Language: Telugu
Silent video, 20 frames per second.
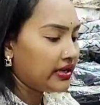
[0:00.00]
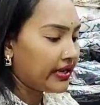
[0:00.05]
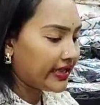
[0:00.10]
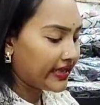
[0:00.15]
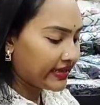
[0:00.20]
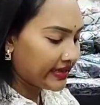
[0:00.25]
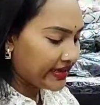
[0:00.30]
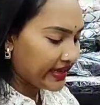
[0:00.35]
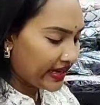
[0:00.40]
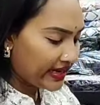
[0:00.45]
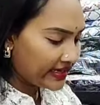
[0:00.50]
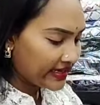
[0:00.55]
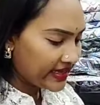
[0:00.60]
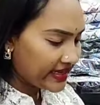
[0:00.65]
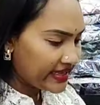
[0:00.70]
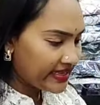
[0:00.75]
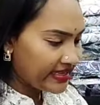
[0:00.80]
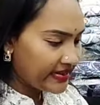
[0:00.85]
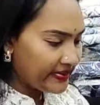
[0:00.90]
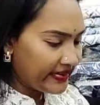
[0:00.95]
లైక్ అంటే
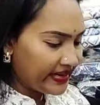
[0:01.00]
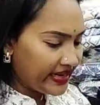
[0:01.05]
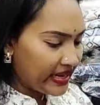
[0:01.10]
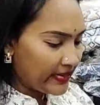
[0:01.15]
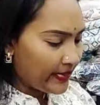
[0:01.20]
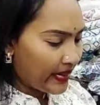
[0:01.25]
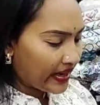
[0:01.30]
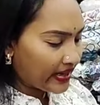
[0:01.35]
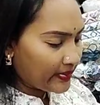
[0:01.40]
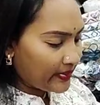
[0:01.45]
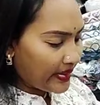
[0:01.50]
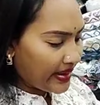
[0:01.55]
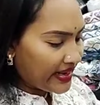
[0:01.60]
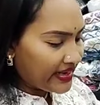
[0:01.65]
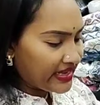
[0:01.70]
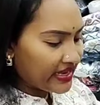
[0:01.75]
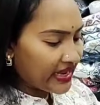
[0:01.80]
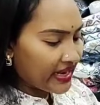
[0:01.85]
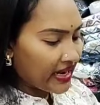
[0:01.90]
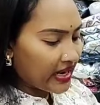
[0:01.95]
ఈ మిడిల్ పార్ట్
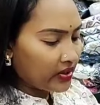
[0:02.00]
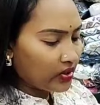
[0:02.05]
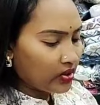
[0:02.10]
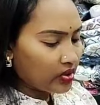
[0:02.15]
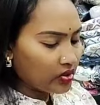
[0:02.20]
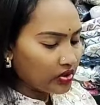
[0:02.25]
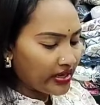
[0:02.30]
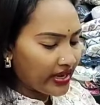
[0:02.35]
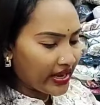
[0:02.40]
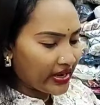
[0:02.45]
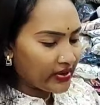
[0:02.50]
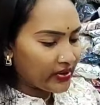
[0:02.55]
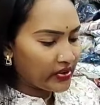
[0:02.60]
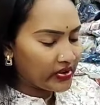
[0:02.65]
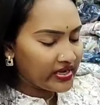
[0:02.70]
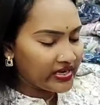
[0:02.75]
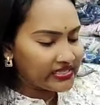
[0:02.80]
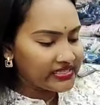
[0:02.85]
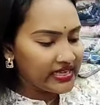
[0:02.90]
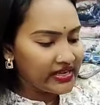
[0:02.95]
ప్లెయిన్గా రాకోకుండా ఇక్కడ
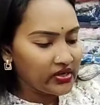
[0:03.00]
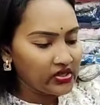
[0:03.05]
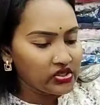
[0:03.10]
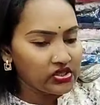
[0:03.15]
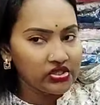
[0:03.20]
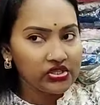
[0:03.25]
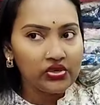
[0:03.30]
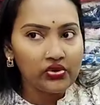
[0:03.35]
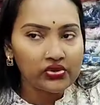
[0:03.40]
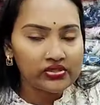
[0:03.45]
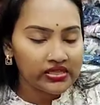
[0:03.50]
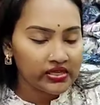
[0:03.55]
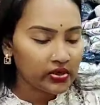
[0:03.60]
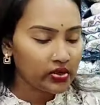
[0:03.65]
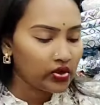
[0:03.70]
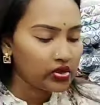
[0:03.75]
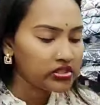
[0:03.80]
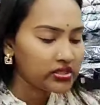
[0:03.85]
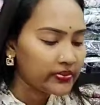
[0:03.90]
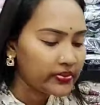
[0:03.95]
కూడా డిజైన్ వచ్చింది ఒకసారి
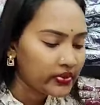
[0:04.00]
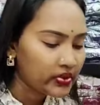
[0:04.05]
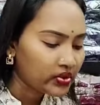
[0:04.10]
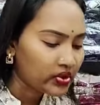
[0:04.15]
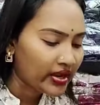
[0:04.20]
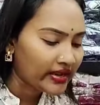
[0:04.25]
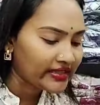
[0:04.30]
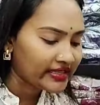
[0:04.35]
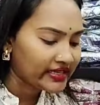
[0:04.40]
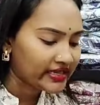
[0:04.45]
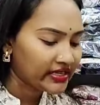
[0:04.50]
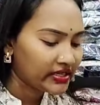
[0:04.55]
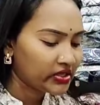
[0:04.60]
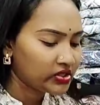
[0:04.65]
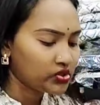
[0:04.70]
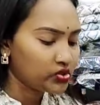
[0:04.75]
క్లోజప్ లుక్లో అయితే కనుక